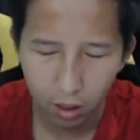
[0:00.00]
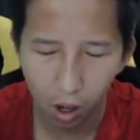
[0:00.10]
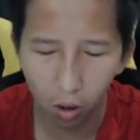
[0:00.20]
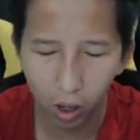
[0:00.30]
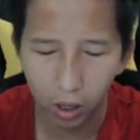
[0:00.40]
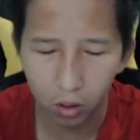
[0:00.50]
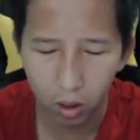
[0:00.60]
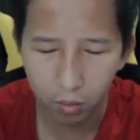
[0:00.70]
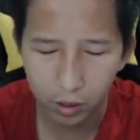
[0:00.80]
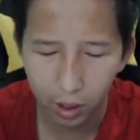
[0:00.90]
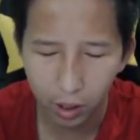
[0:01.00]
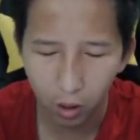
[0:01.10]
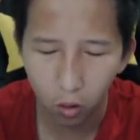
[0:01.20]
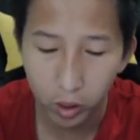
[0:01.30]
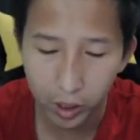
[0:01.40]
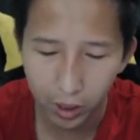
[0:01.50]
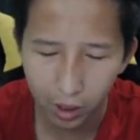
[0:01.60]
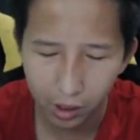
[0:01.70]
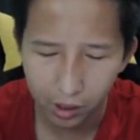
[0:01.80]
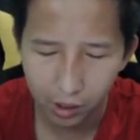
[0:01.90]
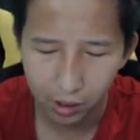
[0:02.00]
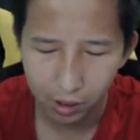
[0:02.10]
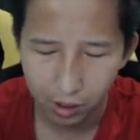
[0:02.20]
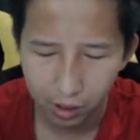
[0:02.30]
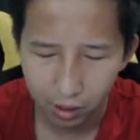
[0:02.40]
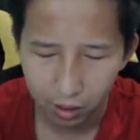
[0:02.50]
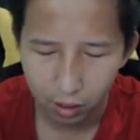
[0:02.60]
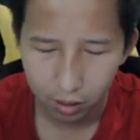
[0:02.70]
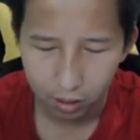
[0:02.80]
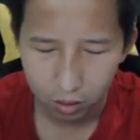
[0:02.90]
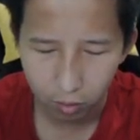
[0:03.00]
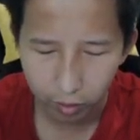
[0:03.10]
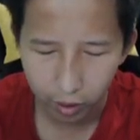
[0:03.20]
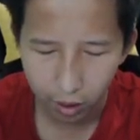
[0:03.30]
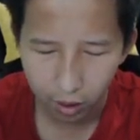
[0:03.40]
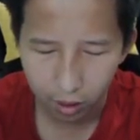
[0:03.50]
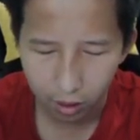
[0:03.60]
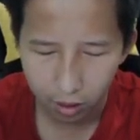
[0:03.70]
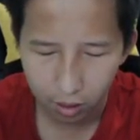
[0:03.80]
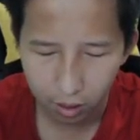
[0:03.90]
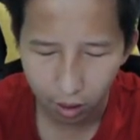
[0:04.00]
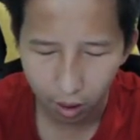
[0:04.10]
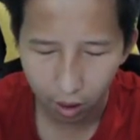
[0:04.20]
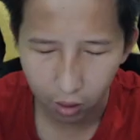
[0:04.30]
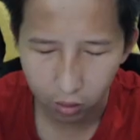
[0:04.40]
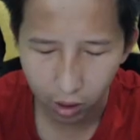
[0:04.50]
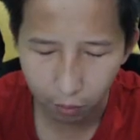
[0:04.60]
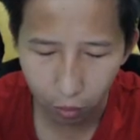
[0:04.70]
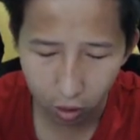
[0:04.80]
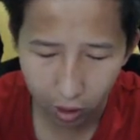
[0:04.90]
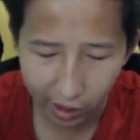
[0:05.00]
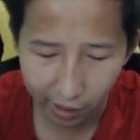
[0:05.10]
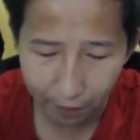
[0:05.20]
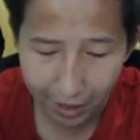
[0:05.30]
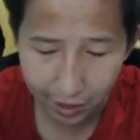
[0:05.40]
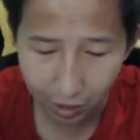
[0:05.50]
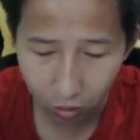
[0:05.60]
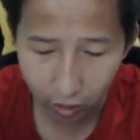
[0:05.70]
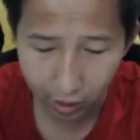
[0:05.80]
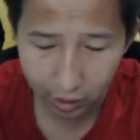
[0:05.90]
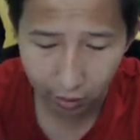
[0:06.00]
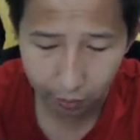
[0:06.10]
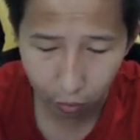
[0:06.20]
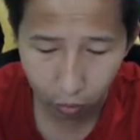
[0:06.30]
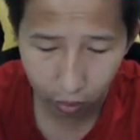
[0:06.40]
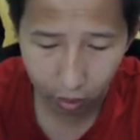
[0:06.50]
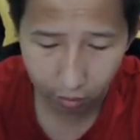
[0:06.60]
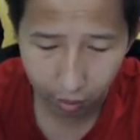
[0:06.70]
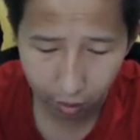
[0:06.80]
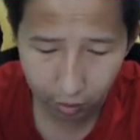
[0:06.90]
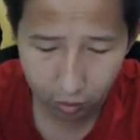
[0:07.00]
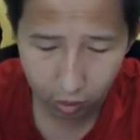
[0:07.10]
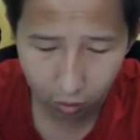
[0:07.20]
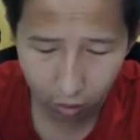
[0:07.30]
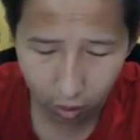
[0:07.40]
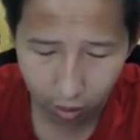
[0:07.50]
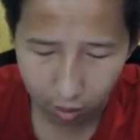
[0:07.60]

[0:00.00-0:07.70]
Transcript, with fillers: Kalau kalian keluar berarti kalian hoki ya. Coba nih ya. Nah, kalau udah ngepron kalian pasin dulu ya guys ya pronya. Agak maju nih kurang.